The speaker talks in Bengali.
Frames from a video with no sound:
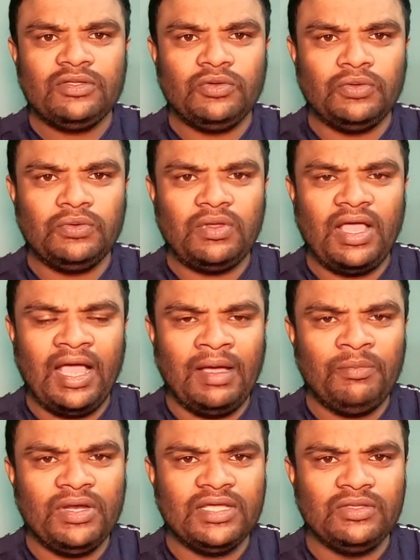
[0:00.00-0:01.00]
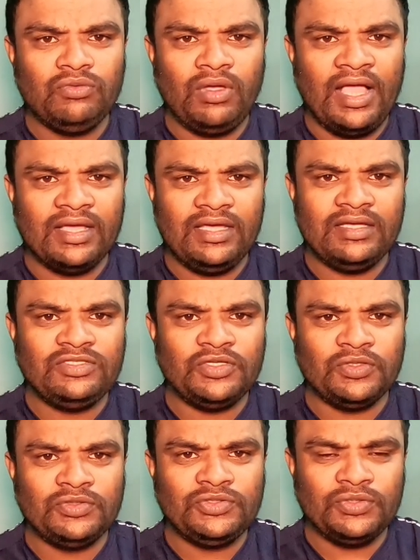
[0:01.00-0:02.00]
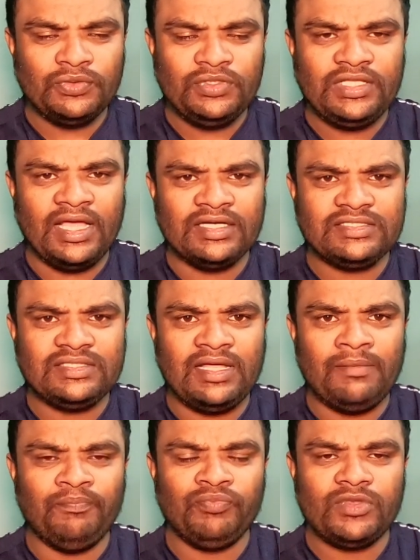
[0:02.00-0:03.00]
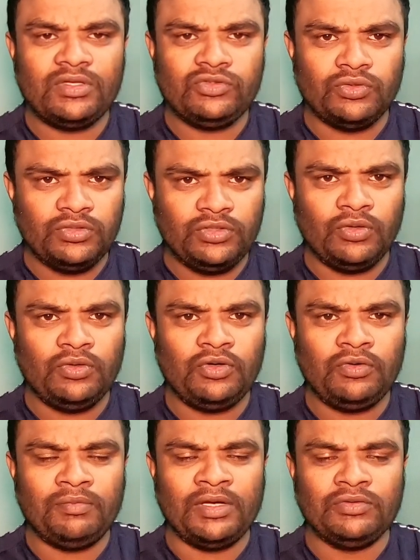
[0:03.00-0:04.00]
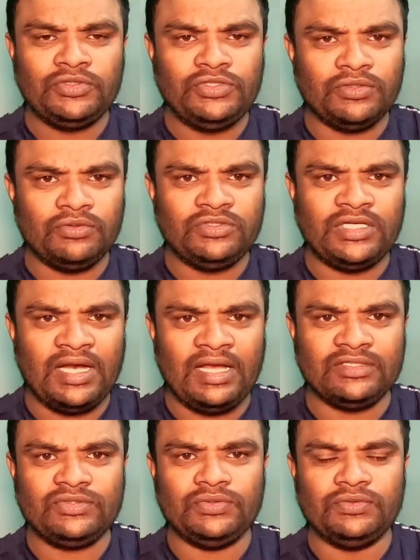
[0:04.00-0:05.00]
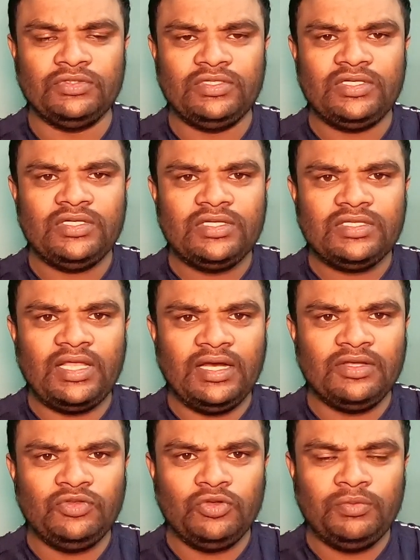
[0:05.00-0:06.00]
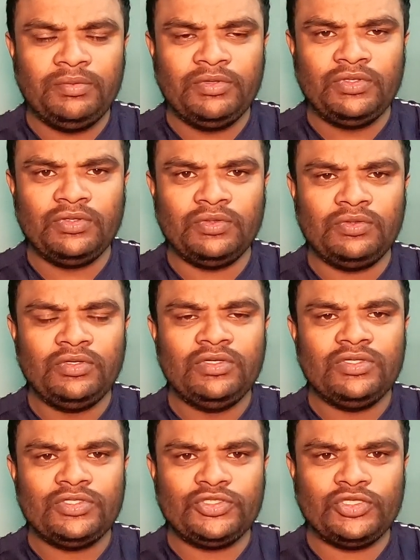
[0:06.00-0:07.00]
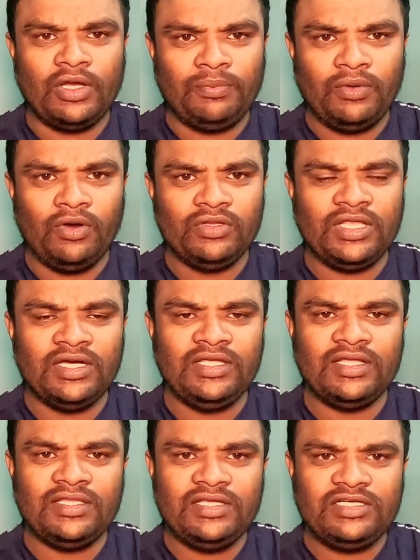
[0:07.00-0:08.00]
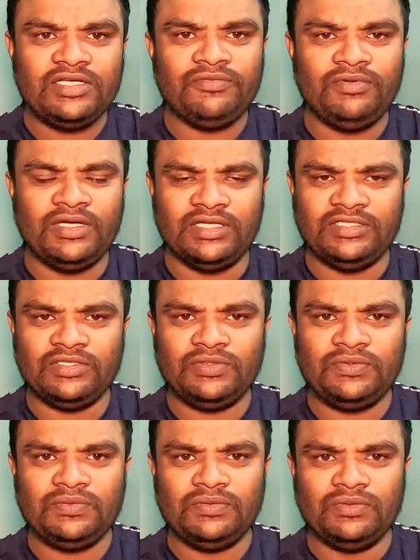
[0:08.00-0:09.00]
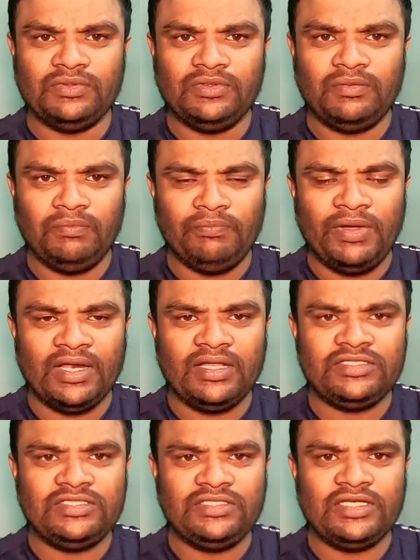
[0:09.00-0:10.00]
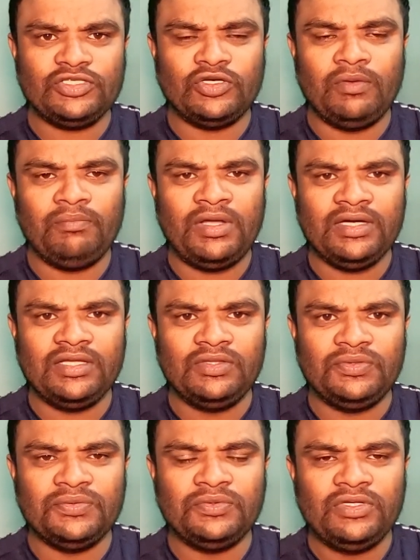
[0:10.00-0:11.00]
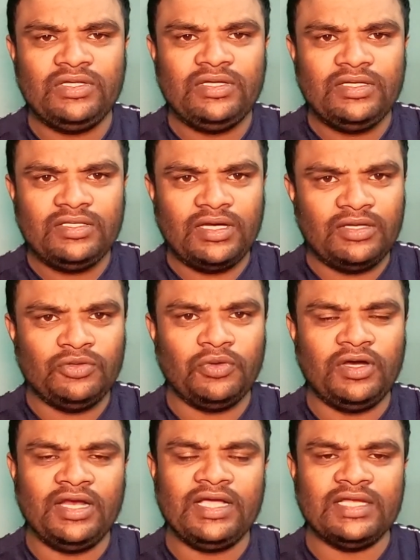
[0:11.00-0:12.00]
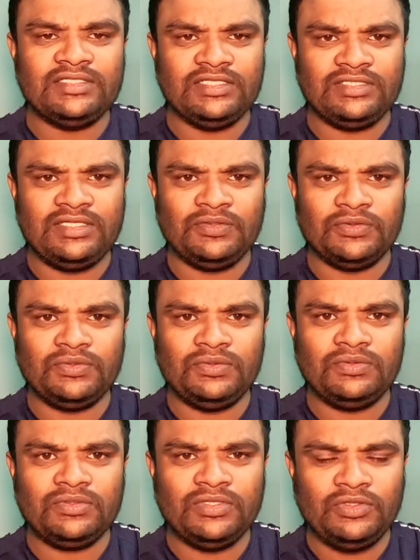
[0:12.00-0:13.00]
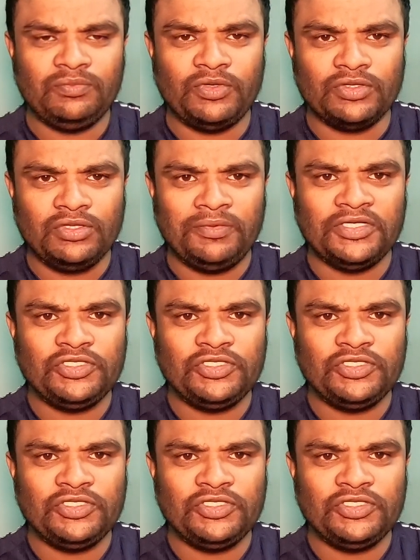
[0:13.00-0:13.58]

তো আমরা কিন্তু আগে যখন সৌদিতে আসতাম সৌদিতে অন্যান্য মানুষ যখন যারা আসতো তারা কিন্তু বিভিন্ন সফলতা নিয়ে দেশে ফিরে যেত বাংলাদেশিদের সম্মান কিন্তু তারা ধরে রাখার চেষ্টা করত কিন্তু বর্তমান